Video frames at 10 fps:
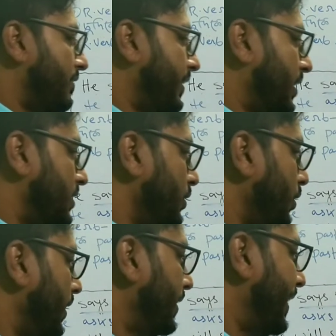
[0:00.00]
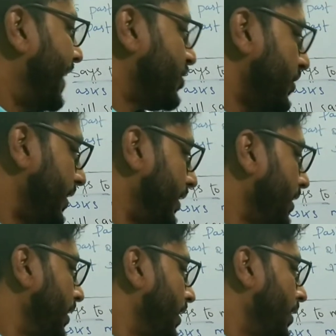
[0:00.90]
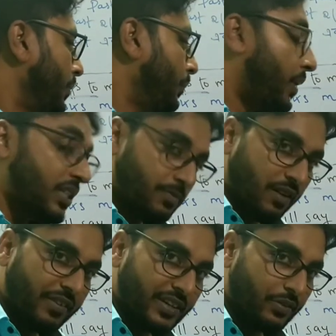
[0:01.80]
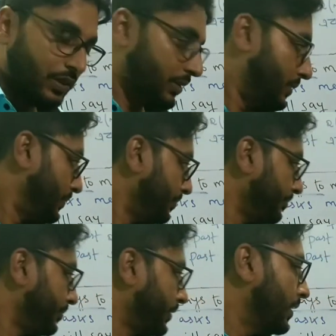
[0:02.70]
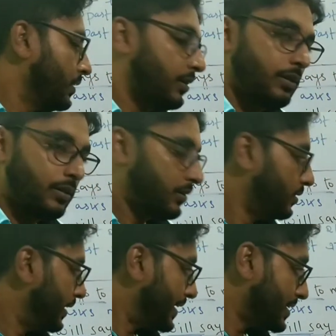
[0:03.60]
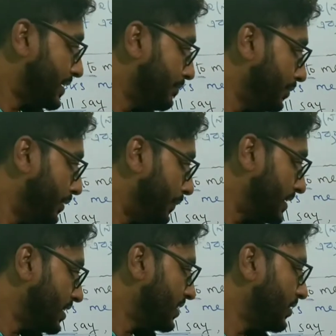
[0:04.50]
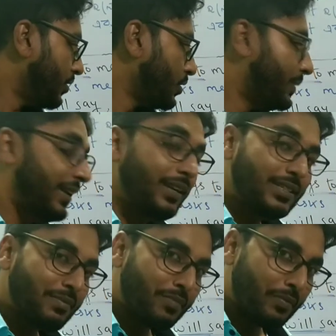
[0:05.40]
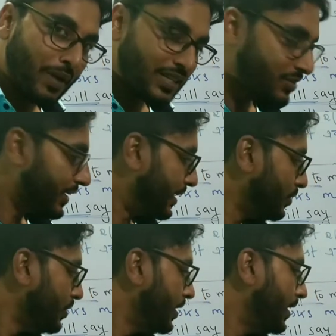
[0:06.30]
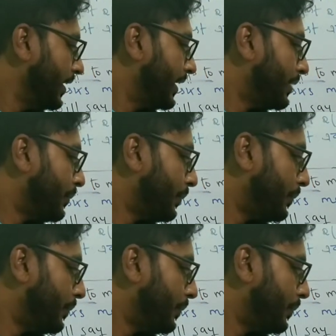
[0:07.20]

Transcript: পারফেক্টে ছিল এটা ন্যাচারালি পাস্ট পারফেক্টে হয়ে যাবে এটা সিম্পল প্রেজেন্ট ছিল অটোমেটিক্যালি সিম্পল পাস্ট হয়ে গেল এটা